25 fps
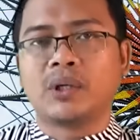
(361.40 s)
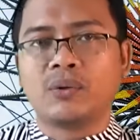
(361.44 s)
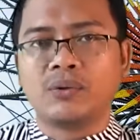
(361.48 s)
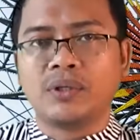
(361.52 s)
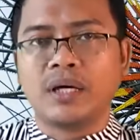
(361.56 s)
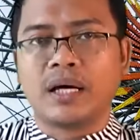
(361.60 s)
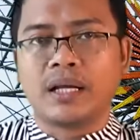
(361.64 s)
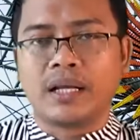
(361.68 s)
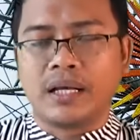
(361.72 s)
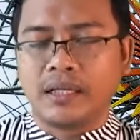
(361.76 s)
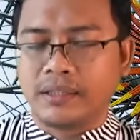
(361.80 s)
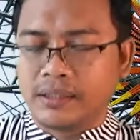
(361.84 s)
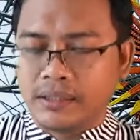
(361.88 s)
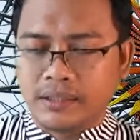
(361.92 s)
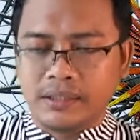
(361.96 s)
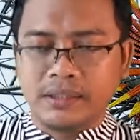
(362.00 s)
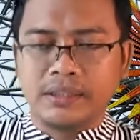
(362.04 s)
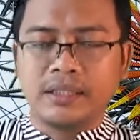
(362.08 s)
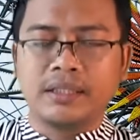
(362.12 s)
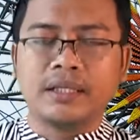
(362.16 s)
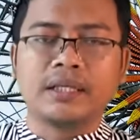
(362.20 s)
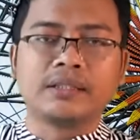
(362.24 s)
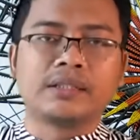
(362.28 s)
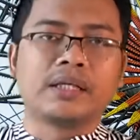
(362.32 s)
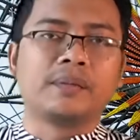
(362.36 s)
saudara
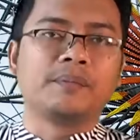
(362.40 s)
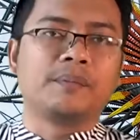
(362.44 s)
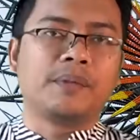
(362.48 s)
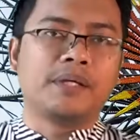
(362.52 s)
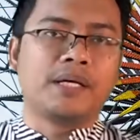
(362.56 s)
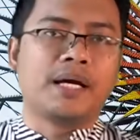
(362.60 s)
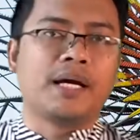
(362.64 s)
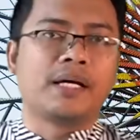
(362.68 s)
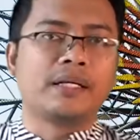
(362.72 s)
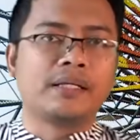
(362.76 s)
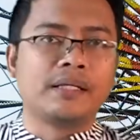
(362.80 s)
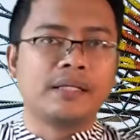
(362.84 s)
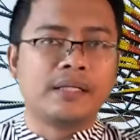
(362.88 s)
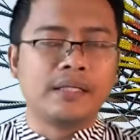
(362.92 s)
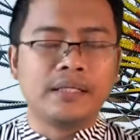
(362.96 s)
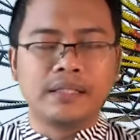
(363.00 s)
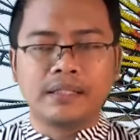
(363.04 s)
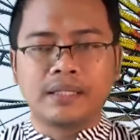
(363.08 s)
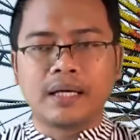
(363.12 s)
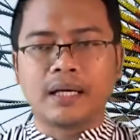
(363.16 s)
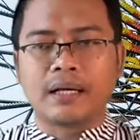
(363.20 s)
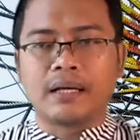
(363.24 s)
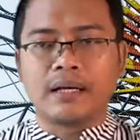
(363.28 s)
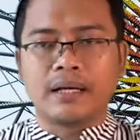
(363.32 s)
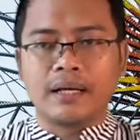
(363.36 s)
setidaknya sampai hari ini
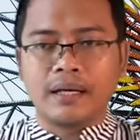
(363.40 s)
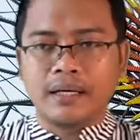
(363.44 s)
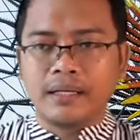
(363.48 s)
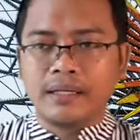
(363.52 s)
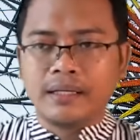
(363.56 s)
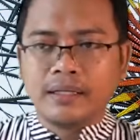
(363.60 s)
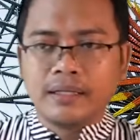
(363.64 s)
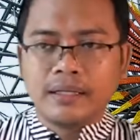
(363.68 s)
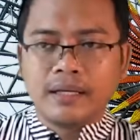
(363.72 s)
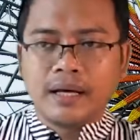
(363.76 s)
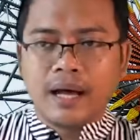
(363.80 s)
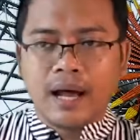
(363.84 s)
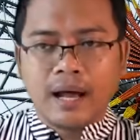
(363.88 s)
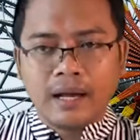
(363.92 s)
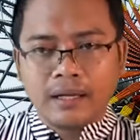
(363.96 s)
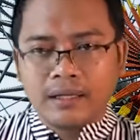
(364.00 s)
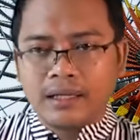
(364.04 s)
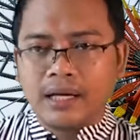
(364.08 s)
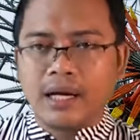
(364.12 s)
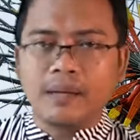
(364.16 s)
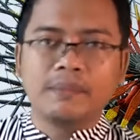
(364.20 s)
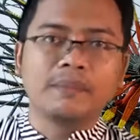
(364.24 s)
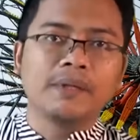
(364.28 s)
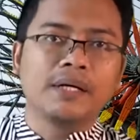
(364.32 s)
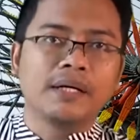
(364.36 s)
karena
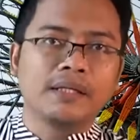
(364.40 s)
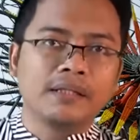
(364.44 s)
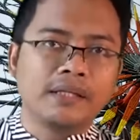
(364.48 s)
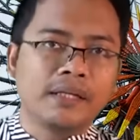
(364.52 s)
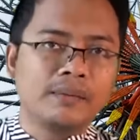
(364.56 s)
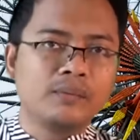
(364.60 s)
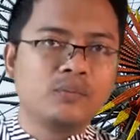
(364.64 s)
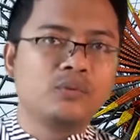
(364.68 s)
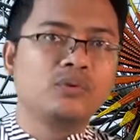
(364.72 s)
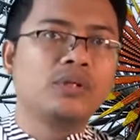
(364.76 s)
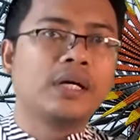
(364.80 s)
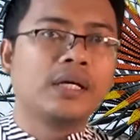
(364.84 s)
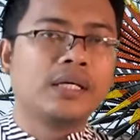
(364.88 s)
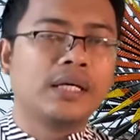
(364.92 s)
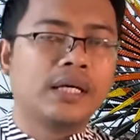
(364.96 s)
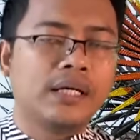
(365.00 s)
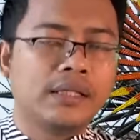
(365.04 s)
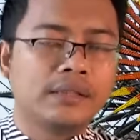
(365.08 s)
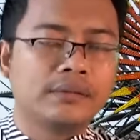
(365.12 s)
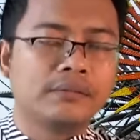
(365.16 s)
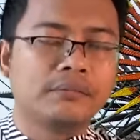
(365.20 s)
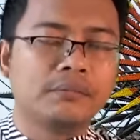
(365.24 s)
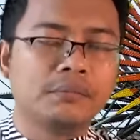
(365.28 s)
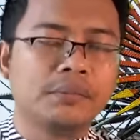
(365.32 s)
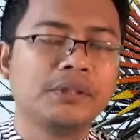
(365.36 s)
agama dan
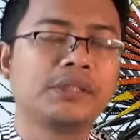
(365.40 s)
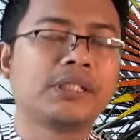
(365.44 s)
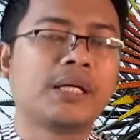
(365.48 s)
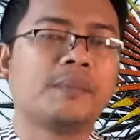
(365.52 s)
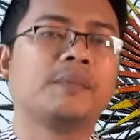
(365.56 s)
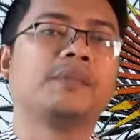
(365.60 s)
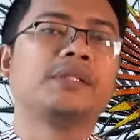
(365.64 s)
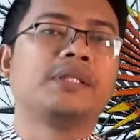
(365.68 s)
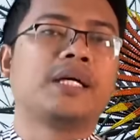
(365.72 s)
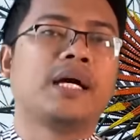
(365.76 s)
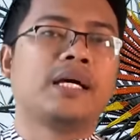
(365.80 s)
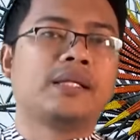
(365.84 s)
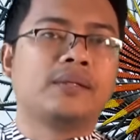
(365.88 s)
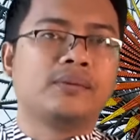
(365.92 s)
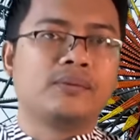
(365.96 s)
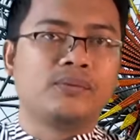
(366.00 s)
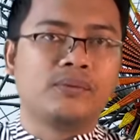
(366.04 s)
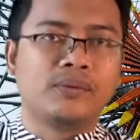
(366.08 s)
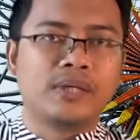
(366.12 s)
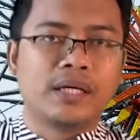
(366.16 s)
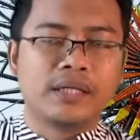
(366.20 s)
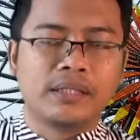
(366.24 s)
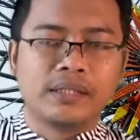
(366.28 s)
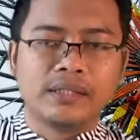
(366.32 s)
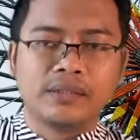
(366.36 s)
budaya bisa menyatu
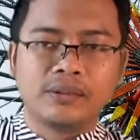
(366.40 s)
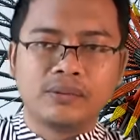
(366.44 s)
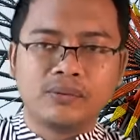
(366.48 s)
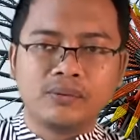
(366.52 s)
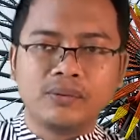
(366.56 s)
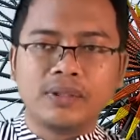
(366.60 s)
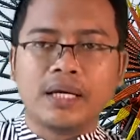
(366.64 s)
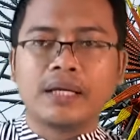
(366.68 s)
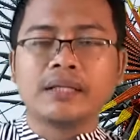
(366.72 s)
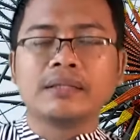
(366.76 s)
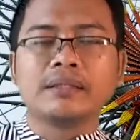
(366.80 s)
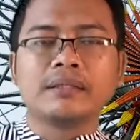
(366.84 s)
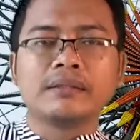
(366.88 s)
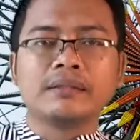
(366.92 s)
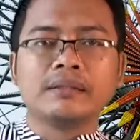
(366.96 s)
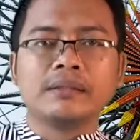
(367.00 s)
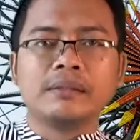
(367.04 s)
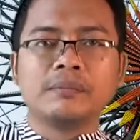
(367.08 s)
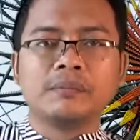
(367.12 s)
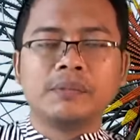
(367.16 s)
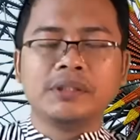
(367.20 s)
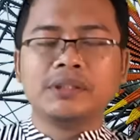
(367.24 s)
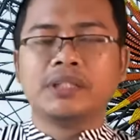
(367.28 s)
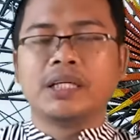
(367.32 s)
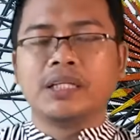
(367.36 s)
dan itu yang
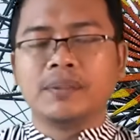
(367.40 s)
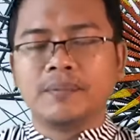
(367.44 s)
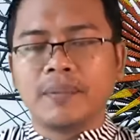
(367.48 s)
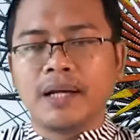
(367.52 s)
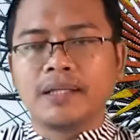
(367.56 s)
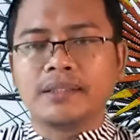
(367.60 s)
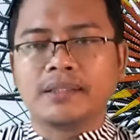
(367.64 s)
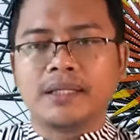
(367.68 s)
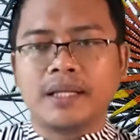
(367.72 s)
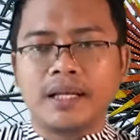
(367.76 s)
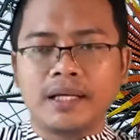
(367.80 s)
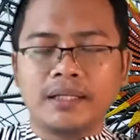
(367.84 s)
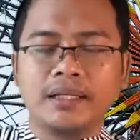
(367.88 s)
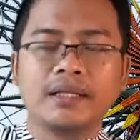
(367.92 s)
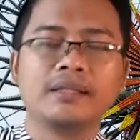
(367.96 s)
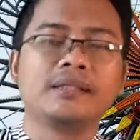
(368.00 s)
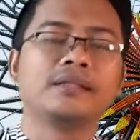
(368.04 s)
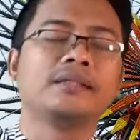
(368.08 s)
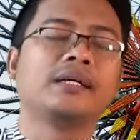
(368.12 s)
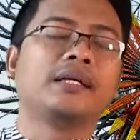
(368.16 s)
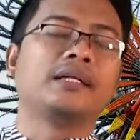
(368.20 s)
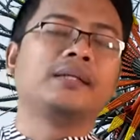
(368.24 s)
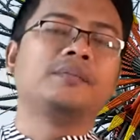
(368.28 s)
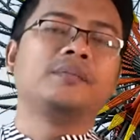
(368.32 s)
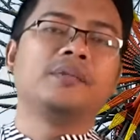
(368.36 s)
menjadi masalah dan
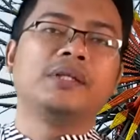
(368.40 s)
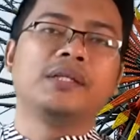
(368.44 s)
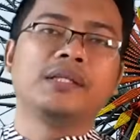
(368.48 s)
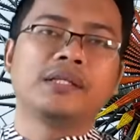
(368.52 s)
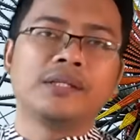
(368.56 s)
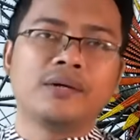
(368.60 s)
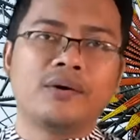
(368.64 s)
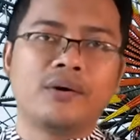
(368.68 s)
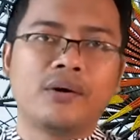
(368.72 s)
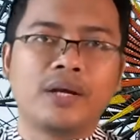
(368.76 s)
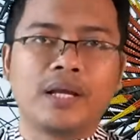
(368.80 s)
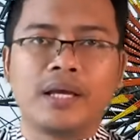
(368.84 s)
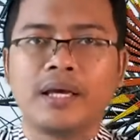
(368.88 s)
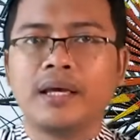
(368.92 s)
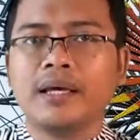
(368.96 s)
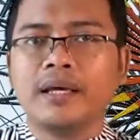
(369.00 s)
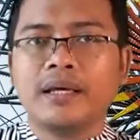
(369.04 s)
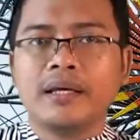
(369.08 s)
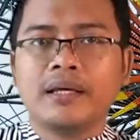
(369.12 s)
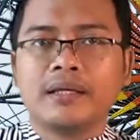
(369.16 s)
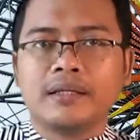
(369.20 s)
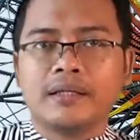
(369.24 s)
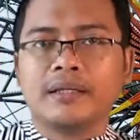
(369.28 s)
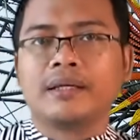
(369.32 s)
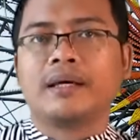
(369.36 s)
tidak dimiliki oleh
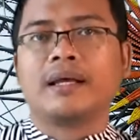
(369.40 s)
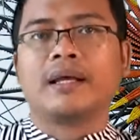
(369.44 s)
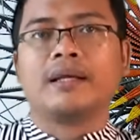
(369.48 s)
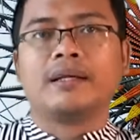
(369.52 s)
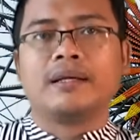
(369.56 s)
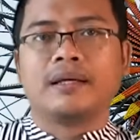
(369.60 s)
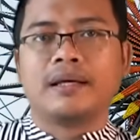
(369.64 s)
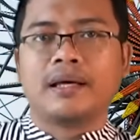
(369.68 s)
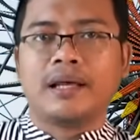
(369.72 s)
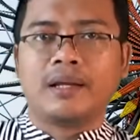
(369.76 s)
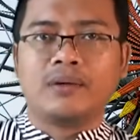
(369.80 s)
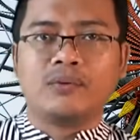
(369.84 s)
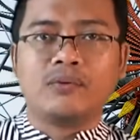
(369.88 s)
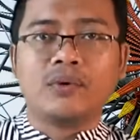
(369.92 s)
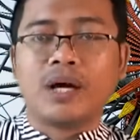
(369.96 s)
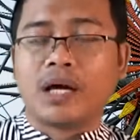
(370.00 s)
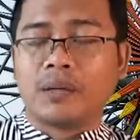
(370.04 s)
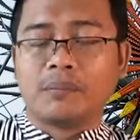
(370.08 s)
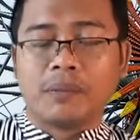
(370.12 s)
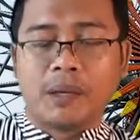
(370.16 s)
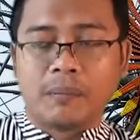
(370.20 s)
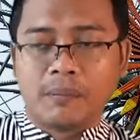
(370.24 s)
negara-negara luar.